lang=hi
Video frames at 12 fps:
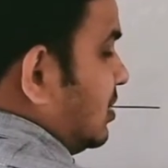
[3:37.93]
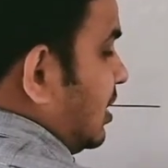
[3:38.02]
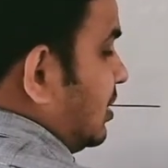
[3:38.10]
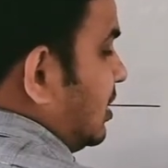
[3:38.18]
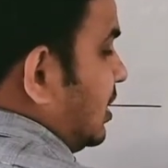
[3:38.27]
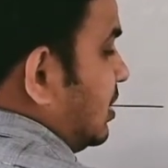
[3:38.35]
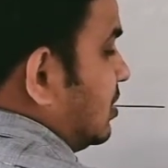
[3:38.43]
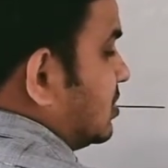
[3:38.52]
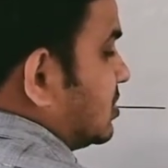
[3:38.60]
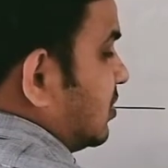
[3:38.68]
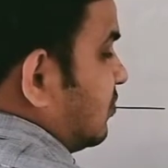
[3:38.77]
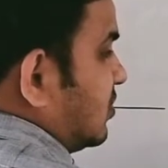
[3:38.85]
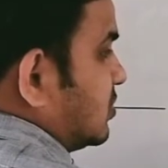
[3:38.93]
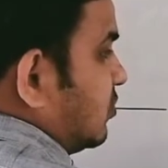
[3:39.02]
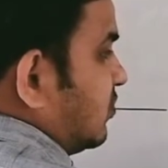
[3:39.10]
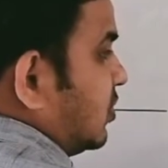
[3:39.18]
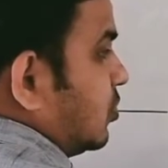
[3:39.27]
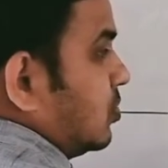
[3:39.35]
देन द इनर सरफेस
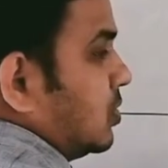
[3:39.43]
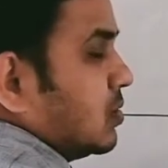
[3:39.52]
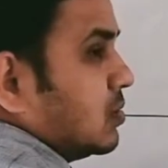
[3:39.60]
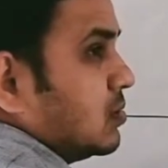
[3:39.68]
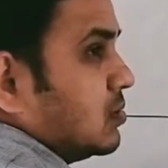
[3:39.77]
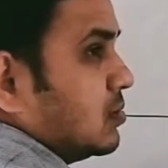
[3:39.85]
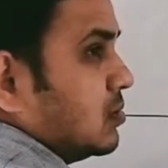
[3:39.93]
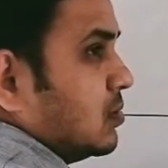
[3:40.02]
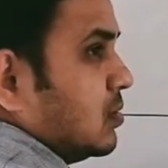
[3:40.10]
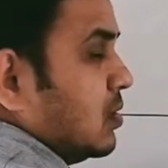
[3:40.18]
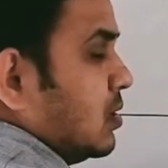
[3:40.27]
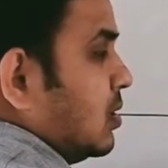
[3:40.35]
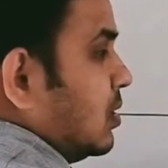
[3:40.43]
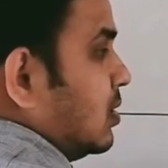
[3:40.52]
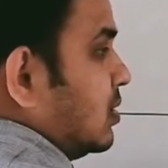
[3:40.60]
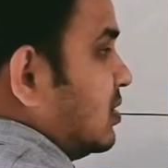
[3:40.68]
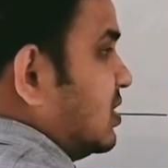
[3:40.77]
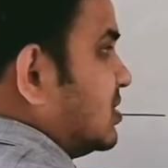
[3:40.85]
ऑफ द
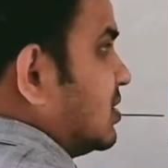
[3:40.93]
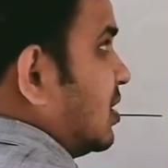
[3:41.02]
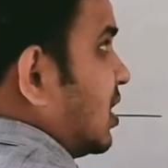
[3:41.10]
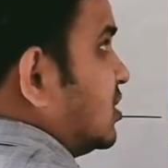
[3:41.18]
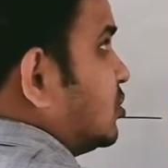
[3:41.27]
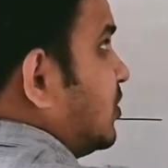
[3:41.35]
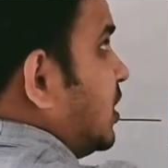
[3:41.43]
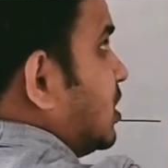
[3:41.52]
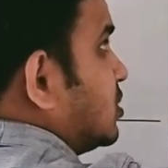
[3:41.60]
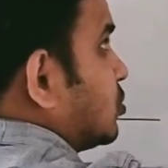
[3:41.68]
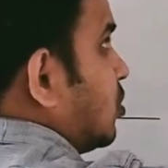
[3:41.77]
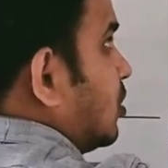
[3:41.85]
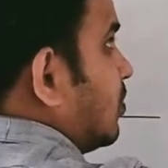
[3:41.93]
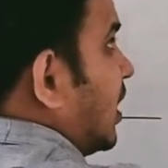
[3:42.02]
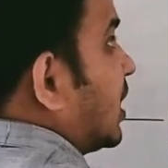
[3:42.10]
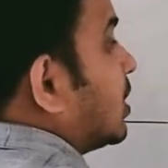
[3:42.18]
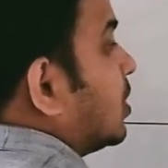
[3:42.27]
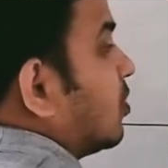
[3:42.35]
रोड दिस अरेंजमेंट इज कॉल्ड
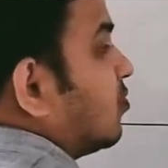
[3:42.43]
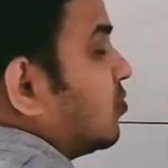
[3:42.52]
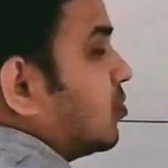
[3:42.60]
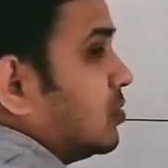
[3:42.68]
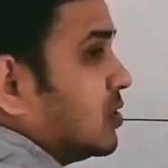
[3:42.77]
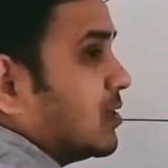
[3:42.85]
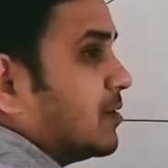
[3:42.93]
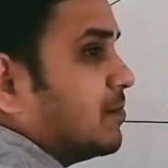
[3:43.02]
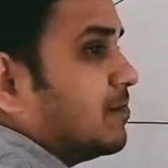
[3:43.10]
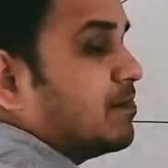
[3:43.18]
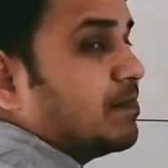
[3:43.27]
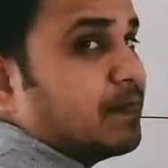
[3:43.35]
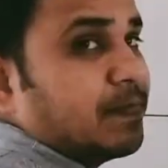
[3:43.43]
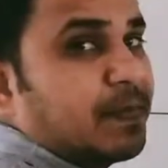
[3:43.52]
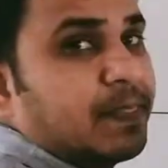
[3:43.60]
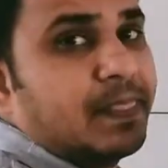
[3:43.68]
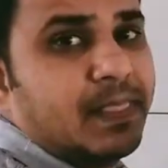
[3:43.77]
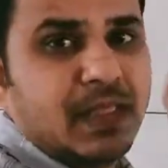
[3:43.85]
बैंकिंग ऑफ रोड
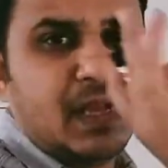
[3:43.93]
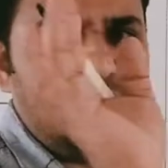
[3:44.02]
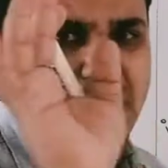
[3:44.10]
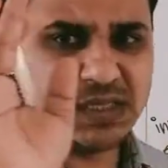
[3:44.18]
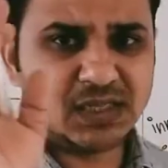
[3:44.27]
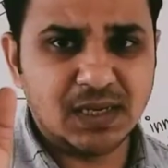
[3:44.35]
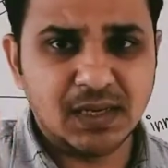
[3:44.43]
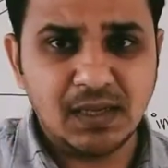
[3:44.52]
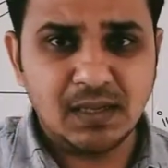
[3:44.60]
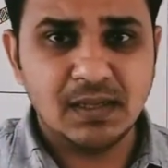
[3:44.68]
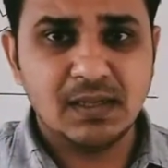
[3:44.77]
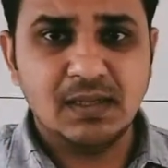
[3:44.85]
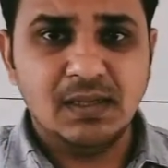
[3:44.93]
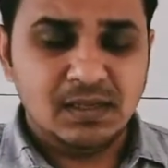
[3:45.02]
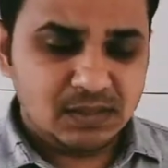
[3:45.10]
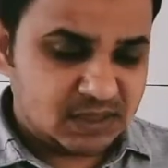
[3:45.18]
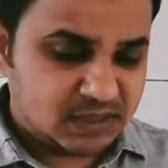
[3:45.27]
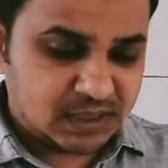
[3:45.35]
आसान है
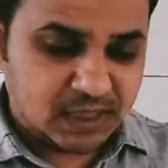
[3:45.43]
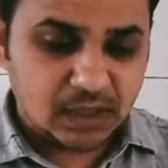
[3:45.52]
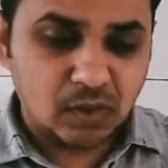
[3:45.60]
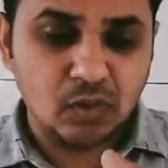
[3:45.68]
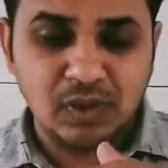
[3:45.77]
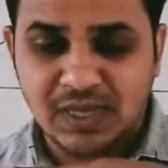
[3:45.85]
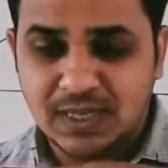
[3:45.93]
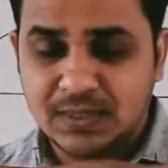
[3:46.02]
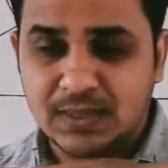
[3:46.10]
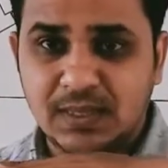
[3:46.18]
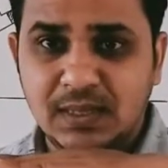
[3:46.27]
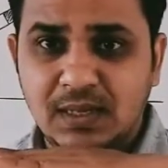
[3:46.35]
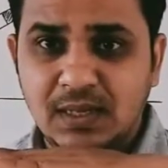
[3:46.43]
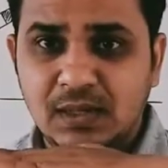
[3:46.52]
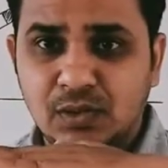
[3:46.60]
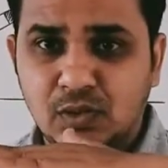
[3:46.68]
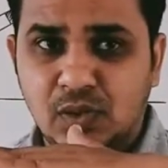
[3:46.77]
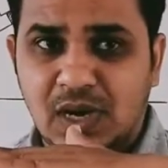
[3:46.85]
जैसे कि एक रोड है ऐसे
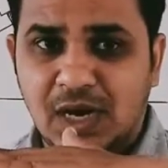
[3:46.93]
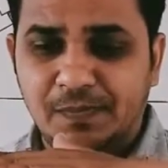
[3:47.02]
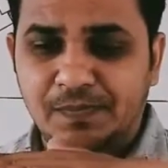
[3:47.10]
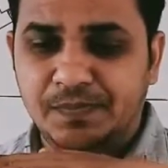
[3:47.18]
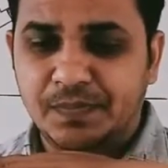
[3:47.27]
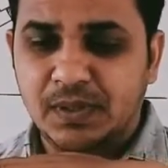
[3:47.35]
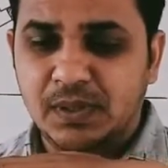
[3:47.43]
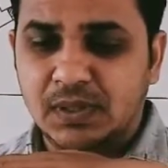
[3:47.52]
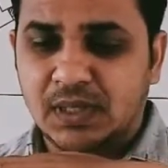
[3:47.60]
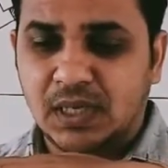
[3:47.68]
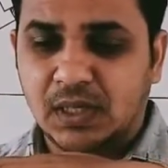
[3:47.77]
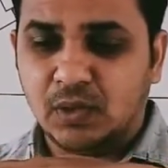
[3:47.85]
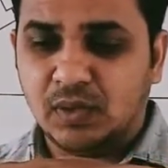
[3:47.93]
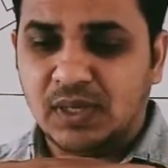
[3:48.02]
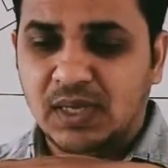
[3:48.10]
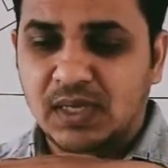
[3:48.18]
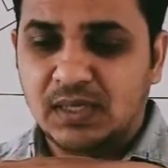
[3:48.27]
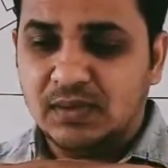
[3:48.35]
तो आप क्या
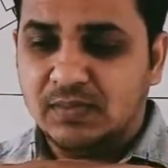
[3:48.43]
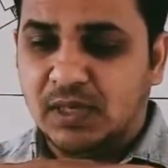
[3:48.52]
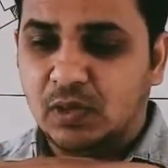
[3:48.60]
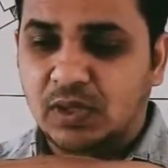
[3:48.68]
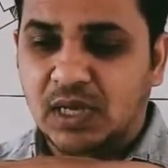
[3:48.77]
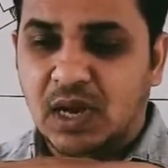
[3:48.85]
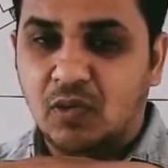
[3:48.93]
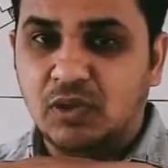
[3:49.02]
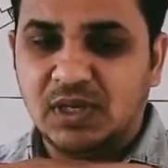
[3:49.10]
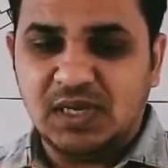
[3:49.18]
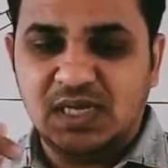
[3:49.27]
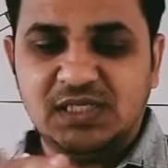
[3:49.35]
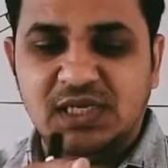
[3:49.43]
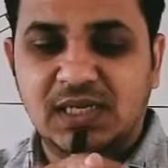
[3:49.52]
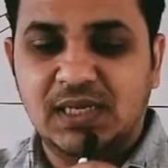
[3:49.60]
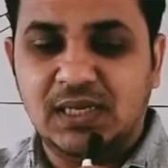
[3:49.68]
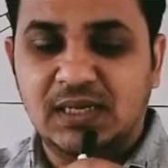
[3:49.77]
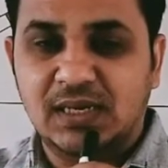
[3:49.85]
करोगे मान लो ये आउटर एज है
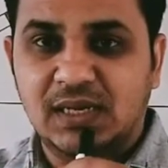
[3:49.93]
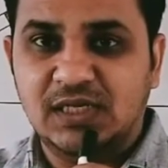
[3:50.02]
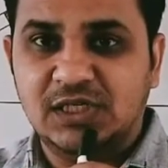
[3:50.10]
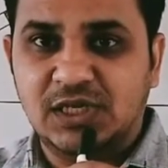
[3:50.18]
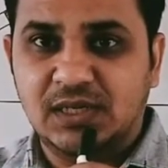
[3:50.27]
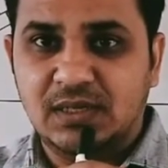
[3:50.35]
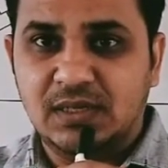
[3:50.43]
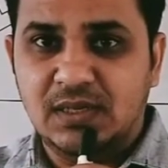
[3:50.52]
ये इनर एज है